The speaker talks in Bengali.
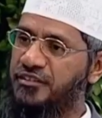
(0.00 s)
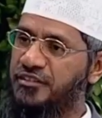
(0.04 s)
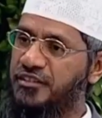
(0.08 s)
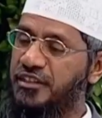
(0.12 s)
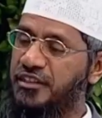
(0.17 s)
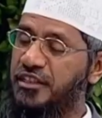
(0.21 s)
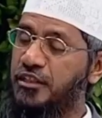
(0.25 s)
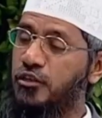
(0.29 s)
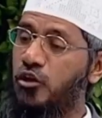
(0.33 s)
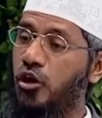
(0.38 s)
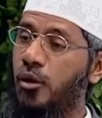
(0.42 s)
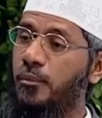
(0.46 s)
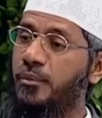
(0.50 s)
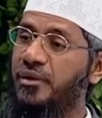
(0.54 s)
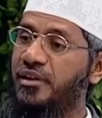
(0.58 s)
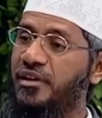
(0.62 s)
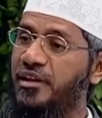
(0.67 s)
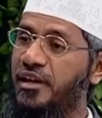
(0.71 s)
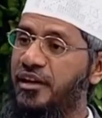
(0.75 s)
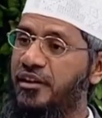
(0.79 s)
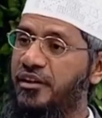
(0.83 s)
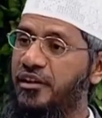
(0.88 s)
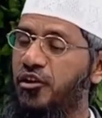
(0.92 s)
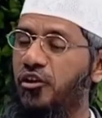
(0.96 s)
তাকে পাঁচটা
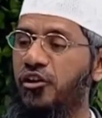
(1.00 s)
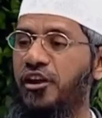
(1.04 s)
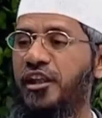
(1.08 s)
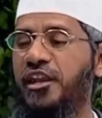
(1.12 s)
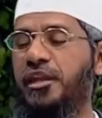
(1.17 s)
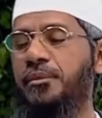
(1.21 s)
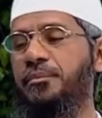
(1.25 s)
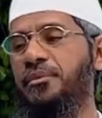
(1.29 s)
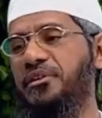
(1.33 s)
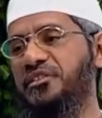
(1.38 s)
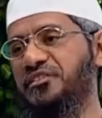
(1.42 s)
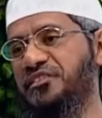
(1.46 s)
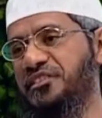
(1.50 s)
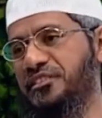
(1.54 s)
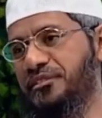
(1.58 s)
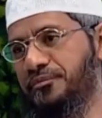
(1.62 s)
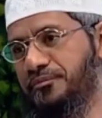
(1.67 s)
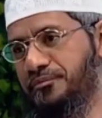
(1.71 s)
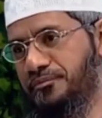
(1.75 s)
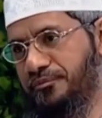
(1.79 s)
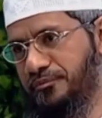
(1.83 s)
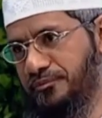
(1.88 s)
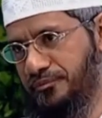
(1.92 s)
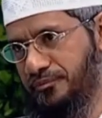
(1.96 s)
শর্ত পূরণ করতে
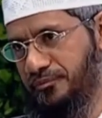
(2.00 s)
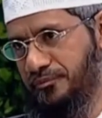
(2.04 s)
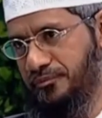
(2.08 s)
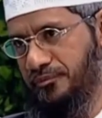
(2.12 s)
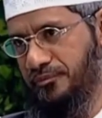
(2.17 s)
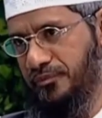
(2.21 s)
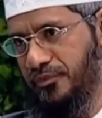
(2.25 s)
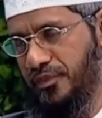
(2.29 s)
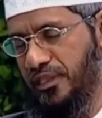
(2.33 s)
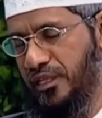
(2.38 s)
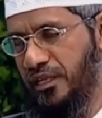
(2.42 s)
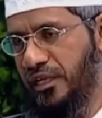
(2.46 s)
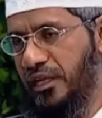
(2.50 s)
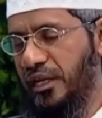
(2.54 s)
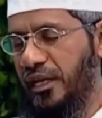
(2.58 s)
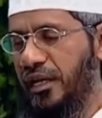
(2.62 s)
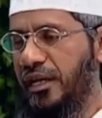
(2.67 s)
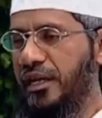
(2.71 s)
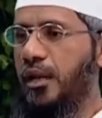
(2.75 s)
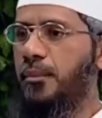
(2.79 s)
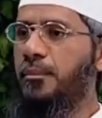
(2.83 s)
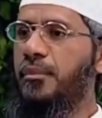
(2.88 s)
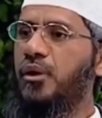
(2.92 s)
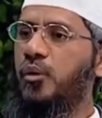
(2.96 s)
হবে
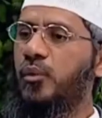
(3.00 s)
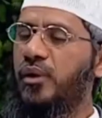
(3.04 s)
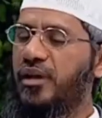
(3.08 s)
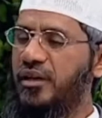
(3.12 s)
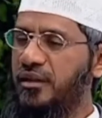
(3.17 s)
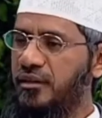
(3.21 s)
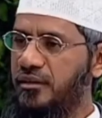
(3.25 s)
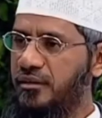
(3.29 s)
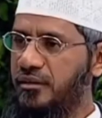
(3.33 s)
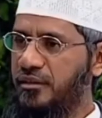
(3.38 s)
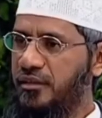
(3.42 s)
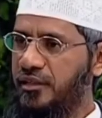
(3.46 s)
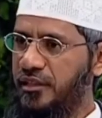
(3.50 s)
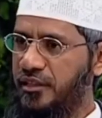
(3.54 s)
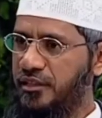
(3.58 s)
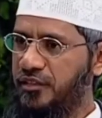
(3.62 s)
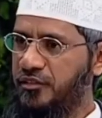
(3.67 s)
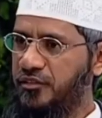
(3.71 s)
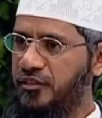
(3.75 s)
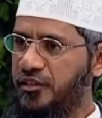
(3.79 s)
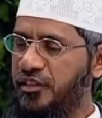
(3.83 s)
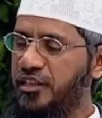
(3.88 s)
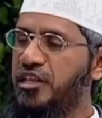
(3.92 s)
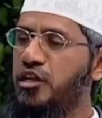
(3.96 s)
এক নম্বর
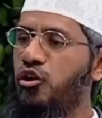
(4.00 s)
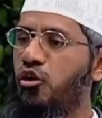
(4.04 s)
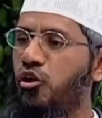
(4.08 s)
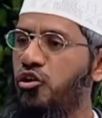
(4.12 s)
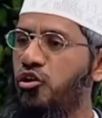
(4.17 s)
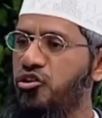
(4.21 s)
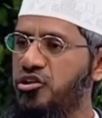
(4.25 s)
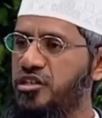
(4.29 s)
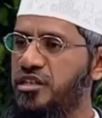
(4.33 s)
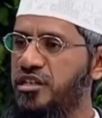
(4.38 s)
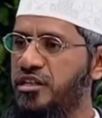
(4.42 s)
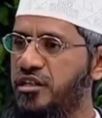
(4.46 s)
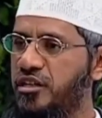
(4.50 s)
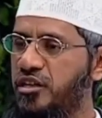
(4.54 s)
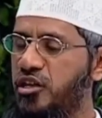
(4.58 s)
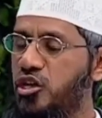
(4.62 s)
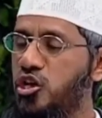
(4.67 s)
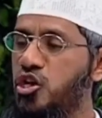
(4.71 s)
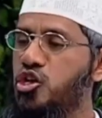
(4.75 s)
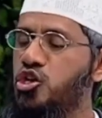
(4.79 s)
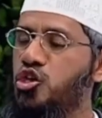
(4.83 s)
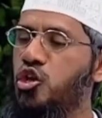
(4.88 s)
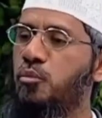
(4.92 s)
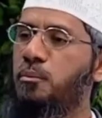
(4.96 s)
হচ্ছে তাকে
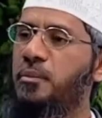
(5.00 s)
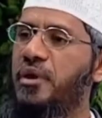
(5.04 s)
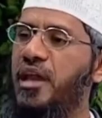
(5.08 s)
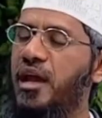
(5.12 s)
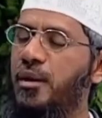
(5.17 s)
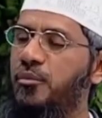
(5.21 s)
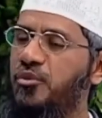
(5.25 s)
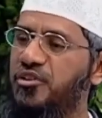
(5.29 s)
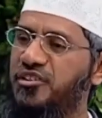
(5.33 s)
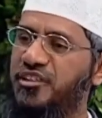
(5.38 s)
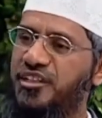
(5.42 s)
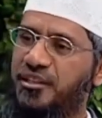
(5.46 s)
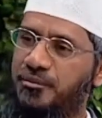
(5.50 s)
হতে হবে